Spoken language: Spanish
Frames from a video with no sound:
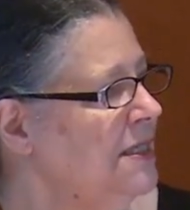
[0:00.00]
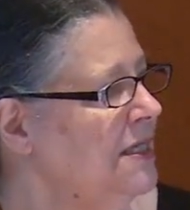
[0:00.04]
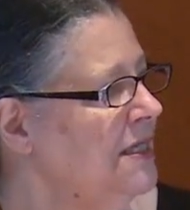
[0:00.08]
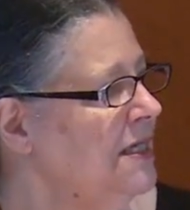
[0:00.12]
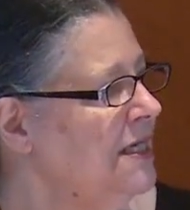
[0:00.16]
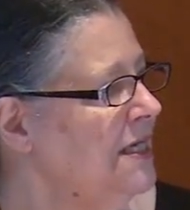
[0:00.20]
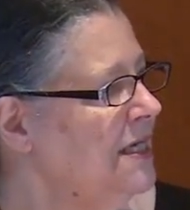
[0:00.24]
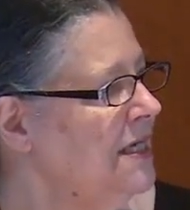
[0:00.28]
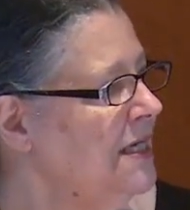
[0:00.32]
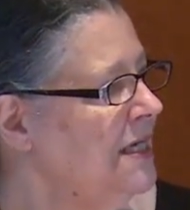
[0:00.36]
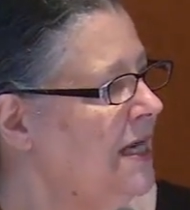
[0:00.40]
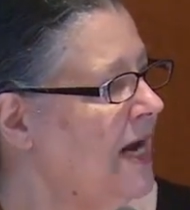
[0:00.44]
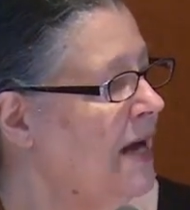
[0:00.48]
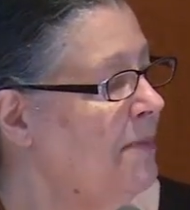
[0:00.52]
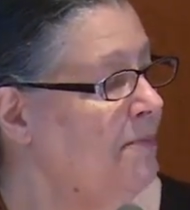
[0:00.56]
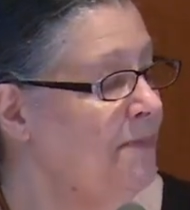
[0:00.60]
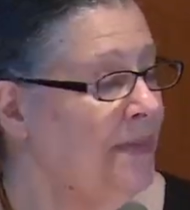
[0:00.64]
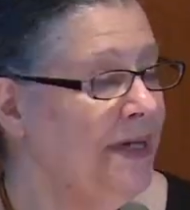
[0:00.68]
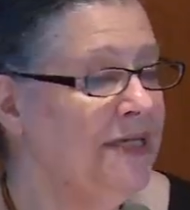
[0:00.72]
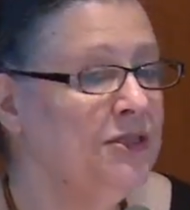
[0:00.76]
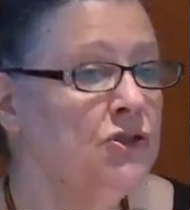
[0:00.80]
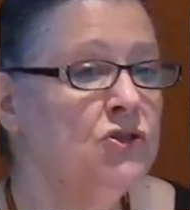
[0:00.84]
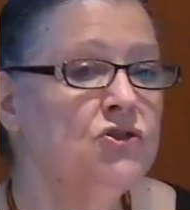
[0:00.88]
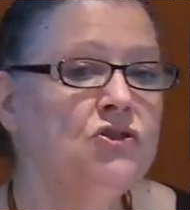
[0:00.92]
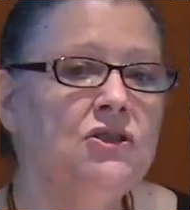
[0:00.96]
eh,
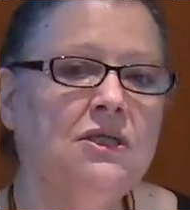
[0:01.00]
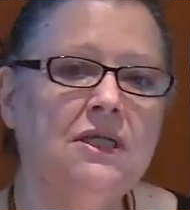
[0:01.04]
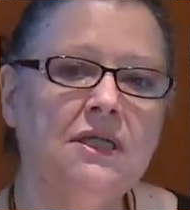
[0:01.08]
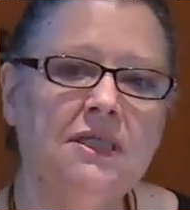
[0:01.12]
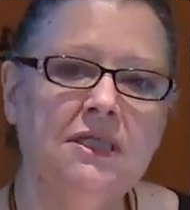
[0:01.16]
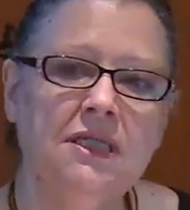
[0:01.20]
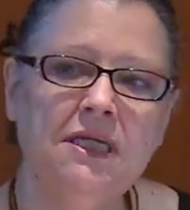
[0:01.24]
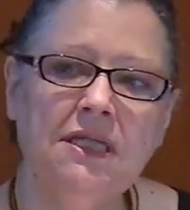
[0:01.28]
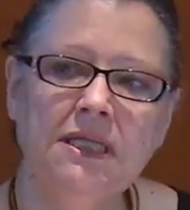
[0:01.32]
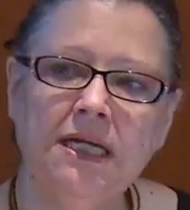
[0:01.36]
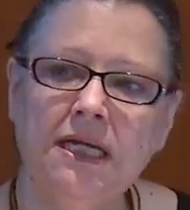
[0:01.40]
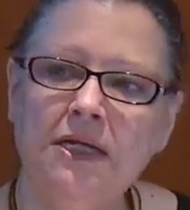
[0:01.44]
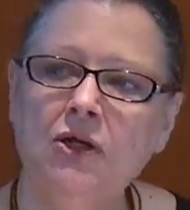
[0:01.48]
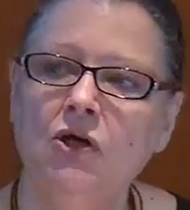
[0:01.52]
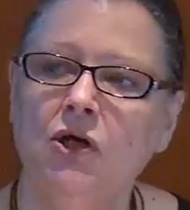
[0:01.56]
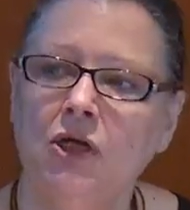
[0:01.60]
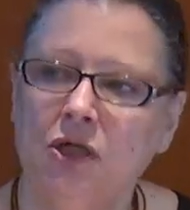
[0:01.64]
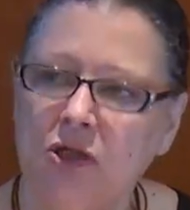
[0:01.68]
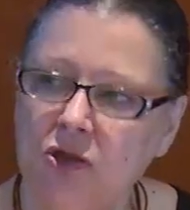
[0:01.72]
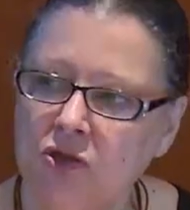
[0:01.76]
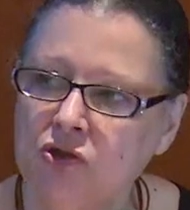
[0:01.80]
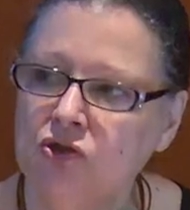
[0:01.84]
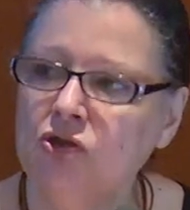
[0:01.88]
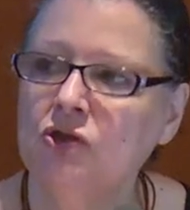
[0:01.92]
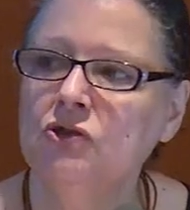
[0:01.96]
aspectos identitarios que
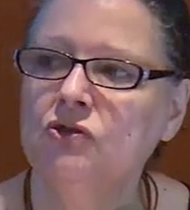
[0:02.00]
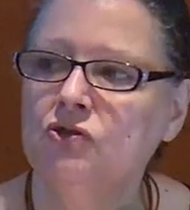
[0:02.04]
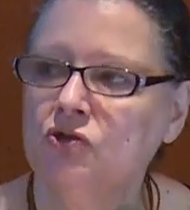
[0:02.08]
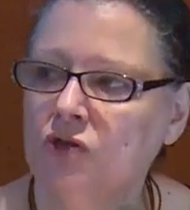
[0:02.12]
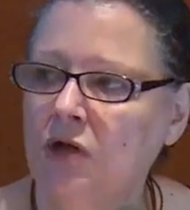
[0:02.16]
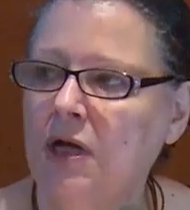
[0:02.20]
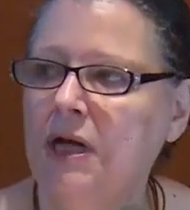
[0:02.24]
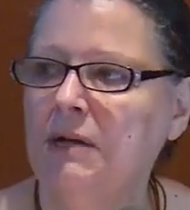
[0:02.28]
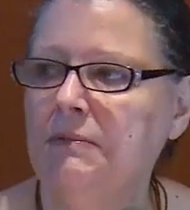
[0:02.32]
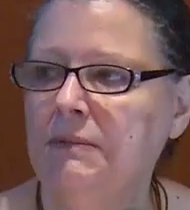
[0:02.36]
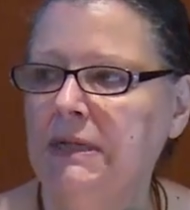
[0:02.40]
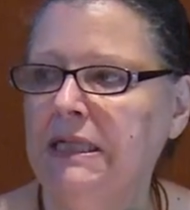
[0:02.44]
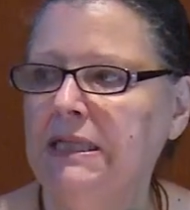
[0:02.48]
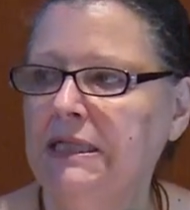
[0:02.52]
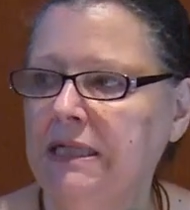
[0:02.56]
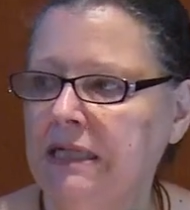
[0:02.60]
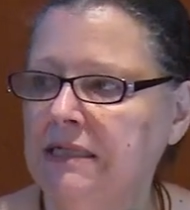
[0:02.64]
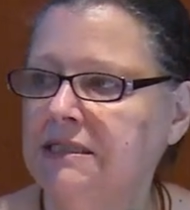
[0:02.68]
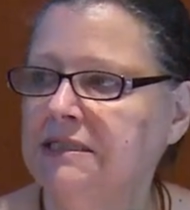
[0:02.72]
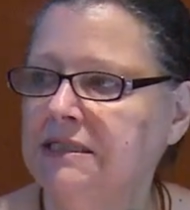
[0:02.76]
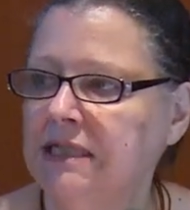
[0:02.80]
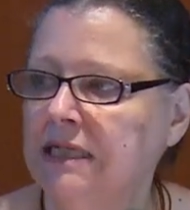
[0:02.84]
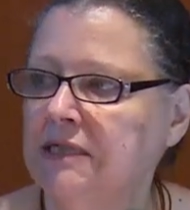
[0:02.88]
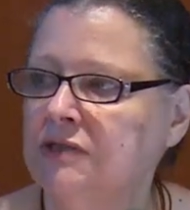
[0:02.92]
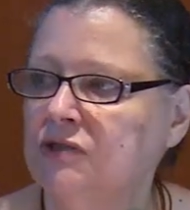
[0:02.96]
no son solamente
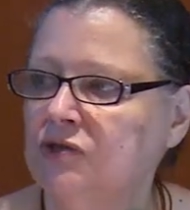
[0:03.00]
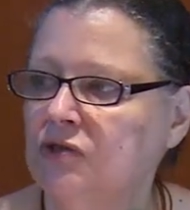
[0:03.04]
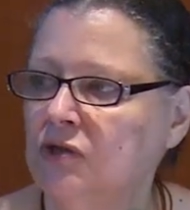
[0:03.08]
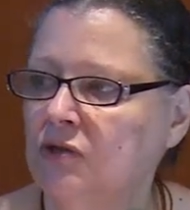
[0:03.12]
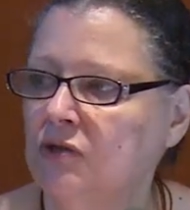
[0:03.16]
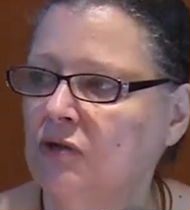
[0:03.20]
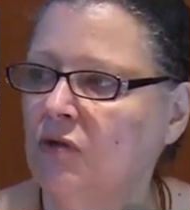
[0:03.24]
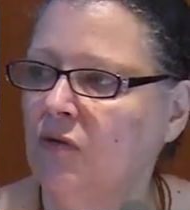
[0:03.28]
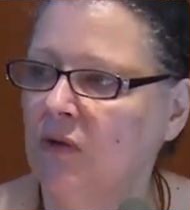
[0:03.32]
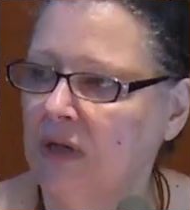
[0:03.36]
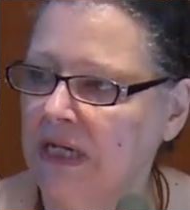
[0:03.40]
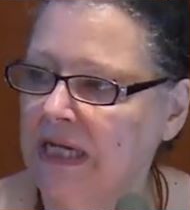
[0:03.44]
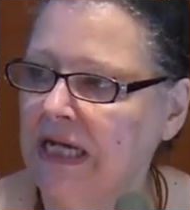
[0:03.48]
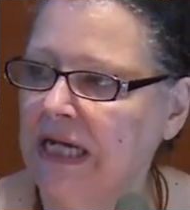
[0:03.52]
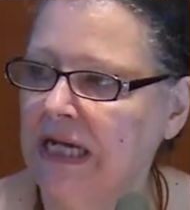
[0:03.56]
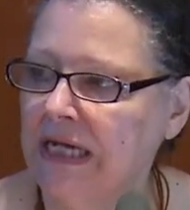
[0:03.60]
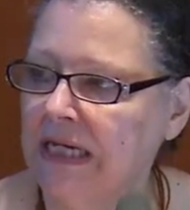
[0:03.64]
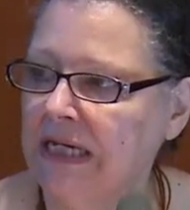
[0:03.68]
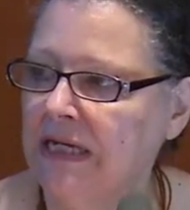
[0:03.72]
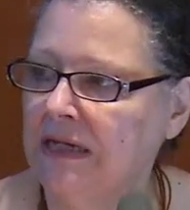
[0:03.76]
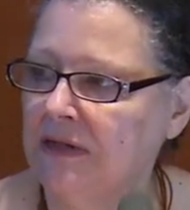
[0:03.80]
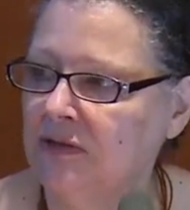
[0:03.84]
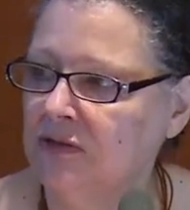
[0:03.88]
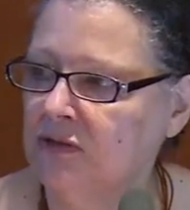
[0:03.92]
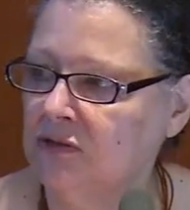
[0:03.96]
el sexo o el
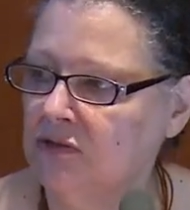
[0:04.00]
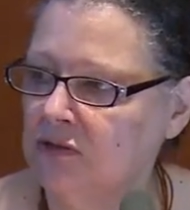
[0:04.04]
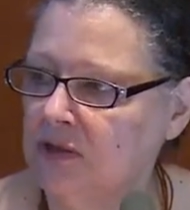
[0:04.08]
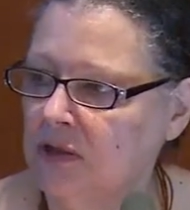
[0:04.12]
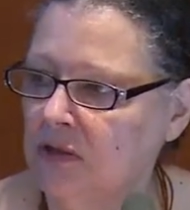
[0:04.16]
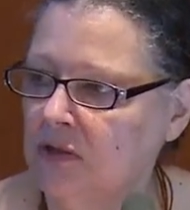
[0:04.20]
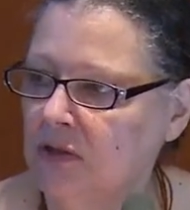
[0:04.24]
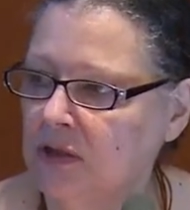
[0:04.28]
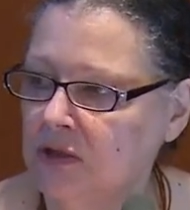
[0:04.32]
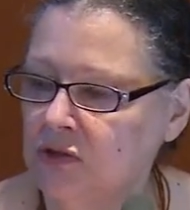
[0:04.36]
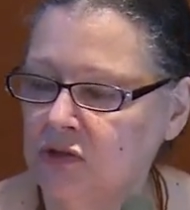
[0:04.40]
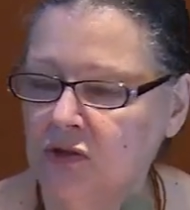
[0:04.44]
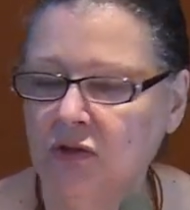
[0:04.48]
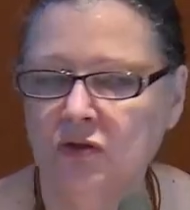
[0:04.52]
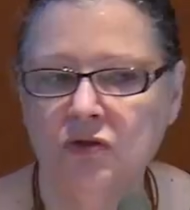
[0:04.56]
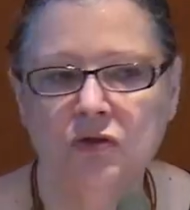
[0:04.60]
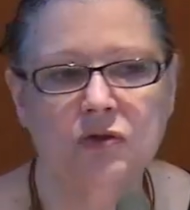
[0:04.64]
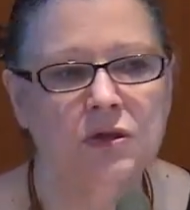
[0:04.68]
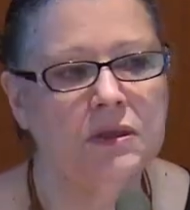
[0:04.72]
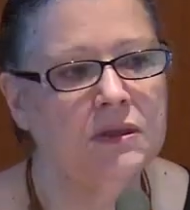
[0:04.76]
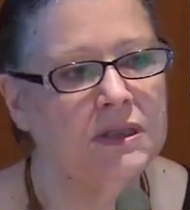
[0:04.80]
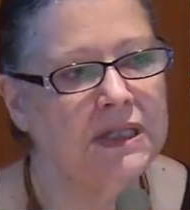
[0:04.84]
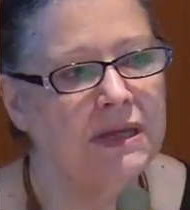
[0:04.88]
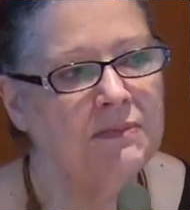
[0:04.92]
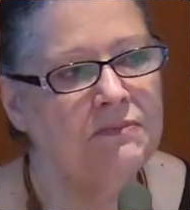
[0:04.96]
género, sino que son
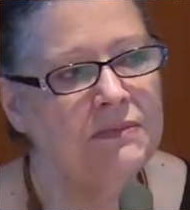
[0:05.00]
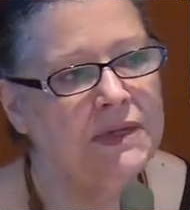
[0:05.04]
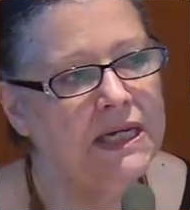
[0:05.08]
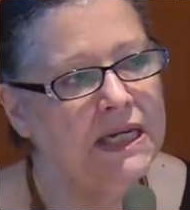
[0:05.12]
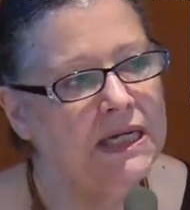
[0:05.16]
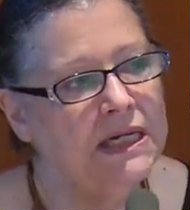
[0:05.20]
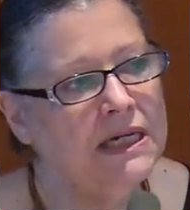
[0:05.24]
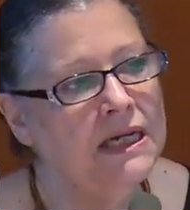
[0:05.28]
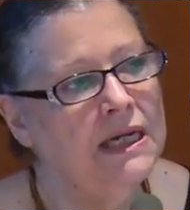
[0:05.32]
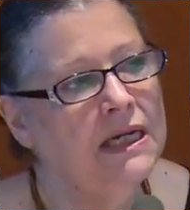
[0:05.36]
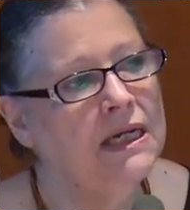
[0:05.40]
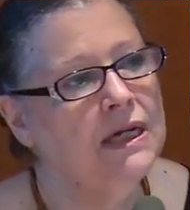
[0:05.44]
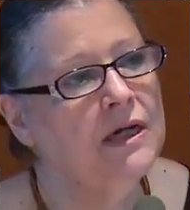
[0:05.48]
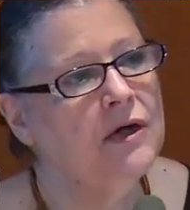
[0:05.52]
también